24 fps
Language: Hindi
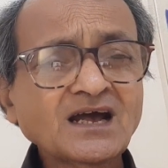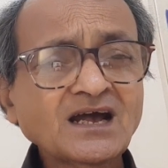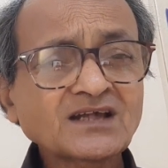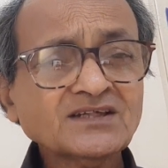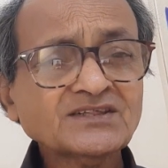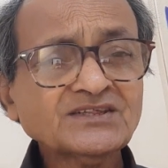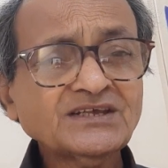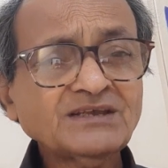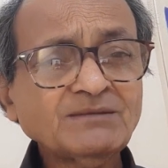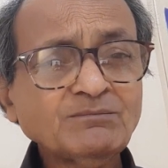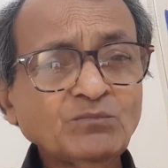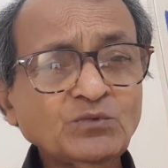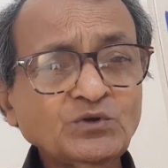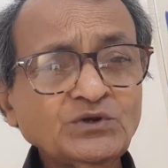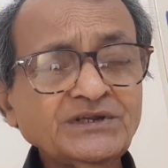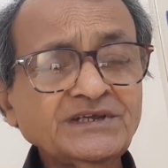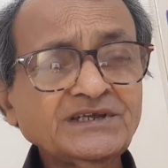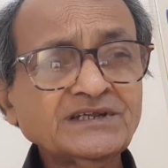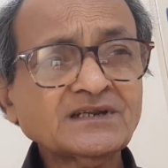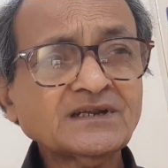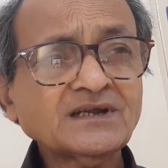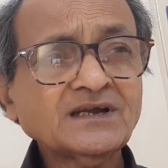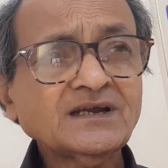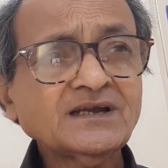असीम
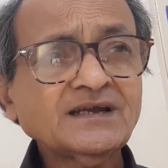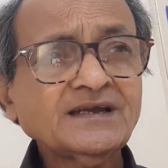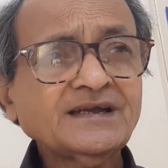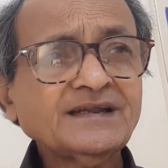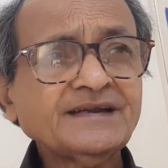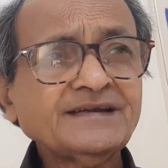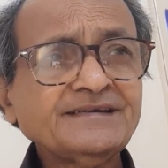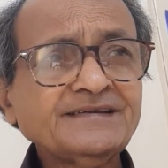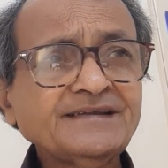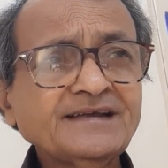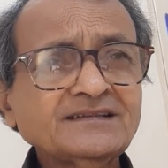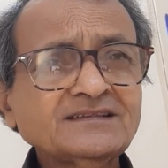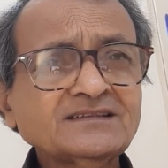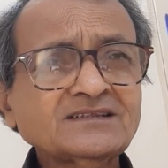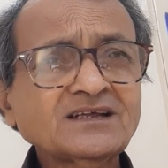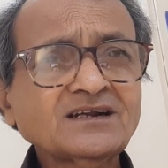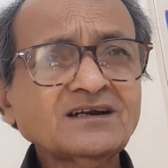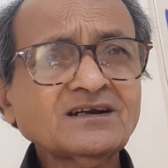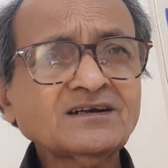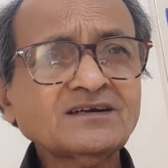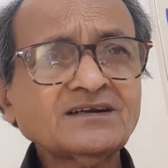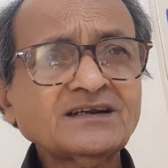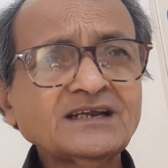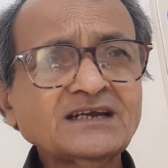मुनीर
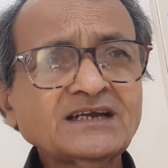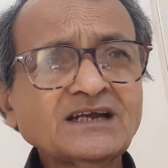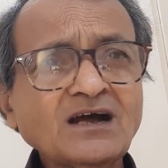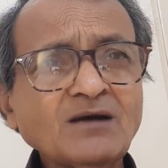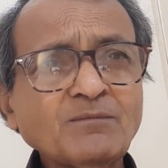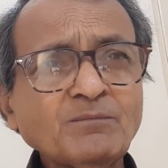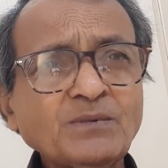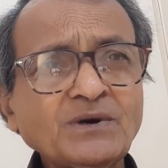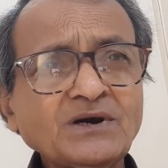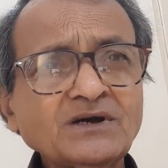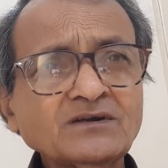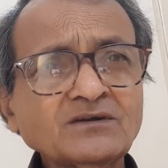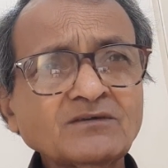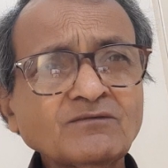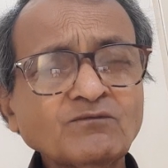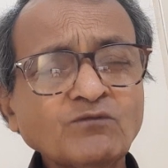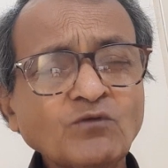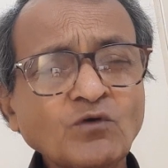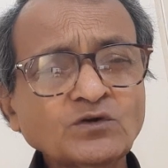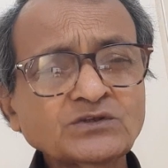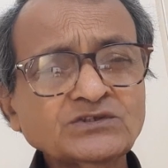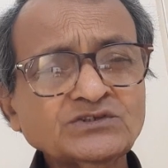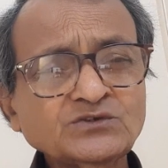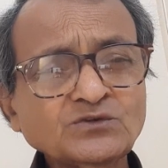नियंत्रण रेखा पर
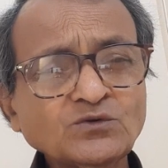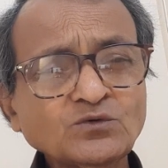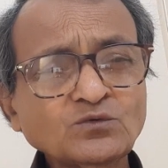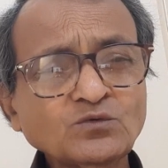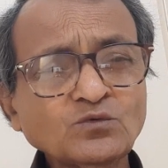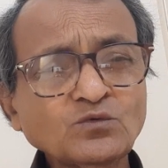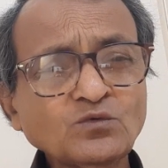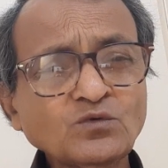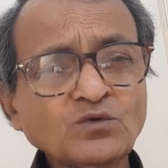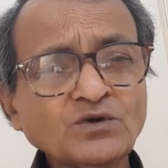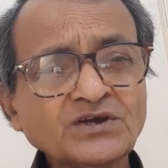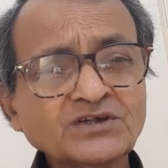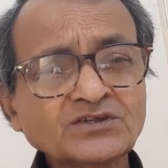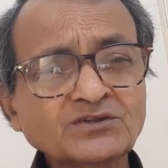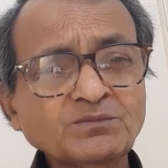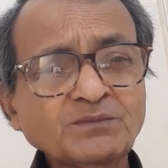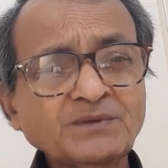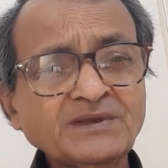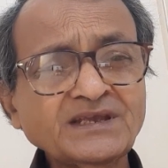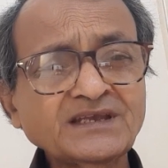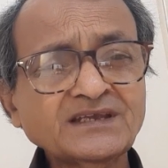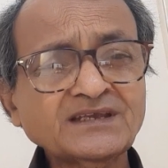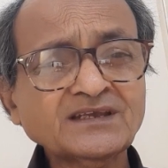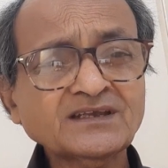फौजियों को
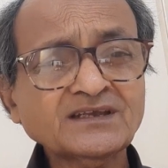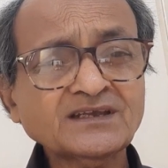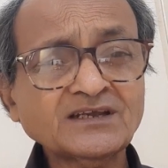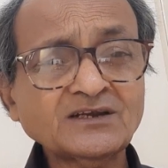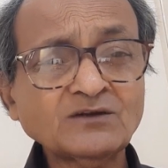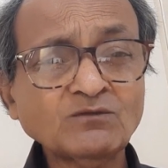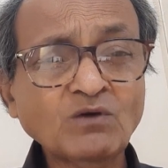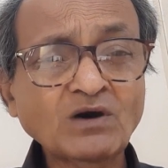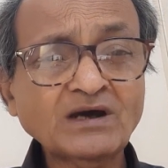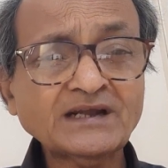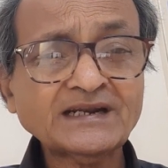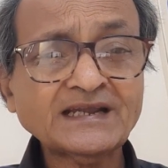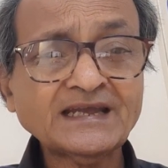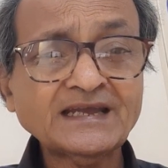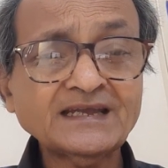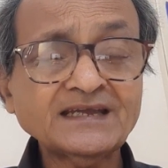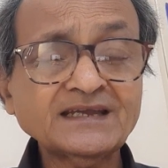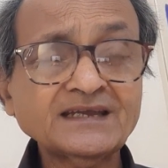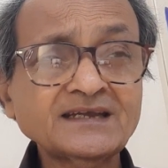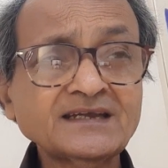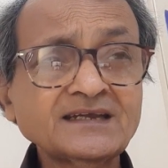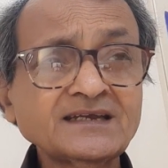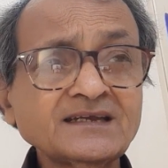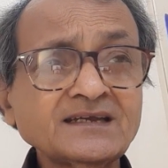कस्में खिलवा रहे
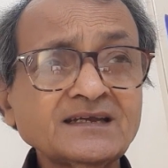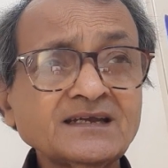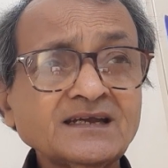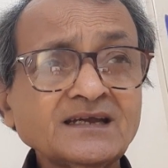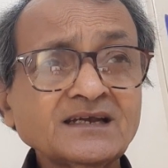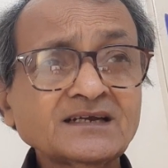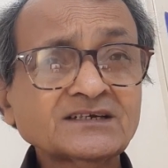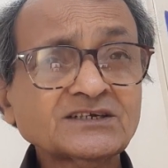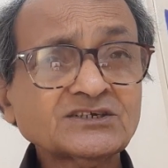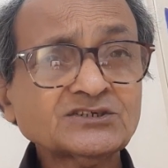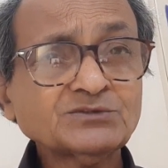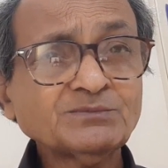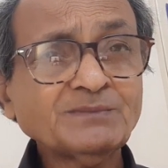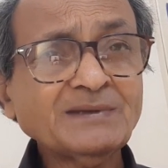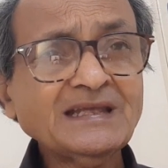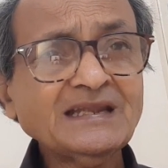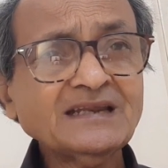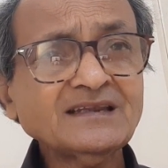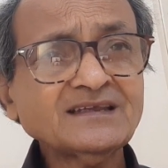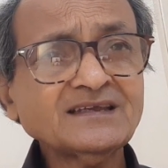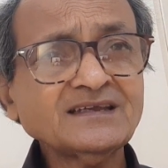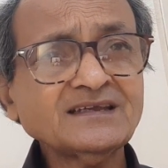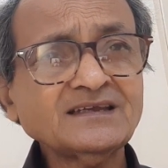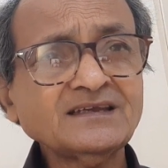हैं कश्मीर
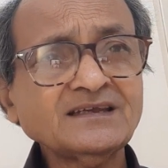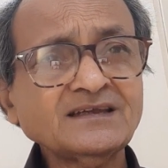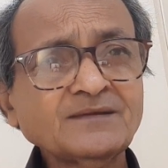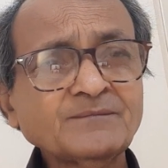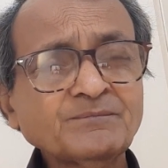की